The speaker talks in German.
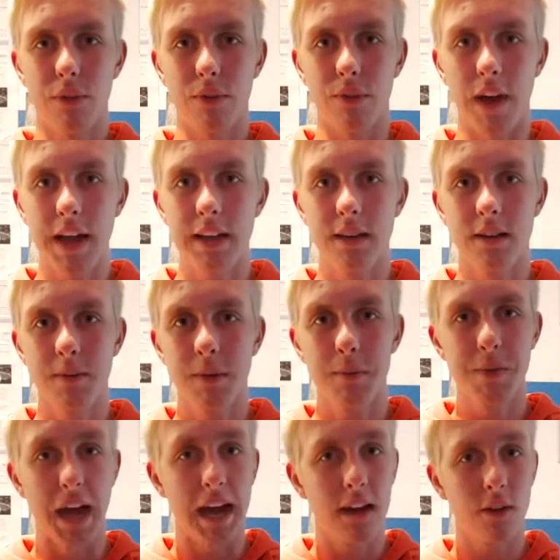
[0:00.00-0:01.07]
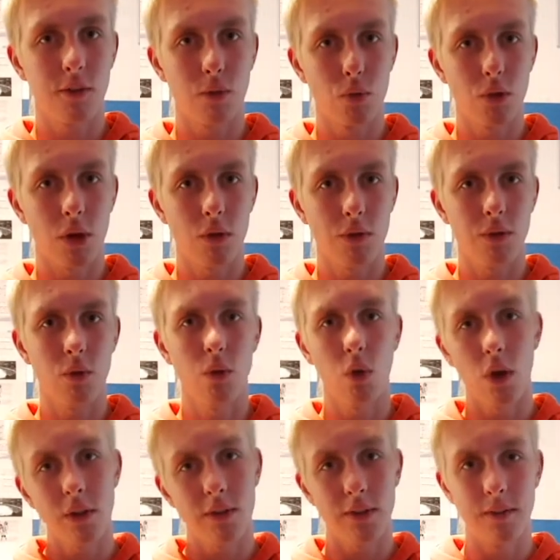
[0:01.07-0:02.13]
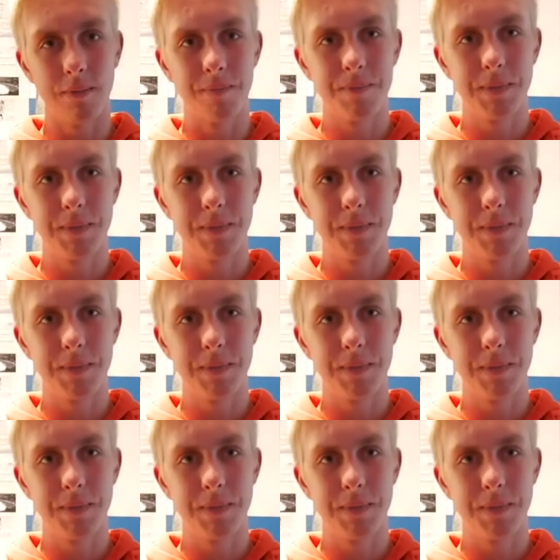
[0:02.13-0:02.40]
2 in dem Jahre 2019.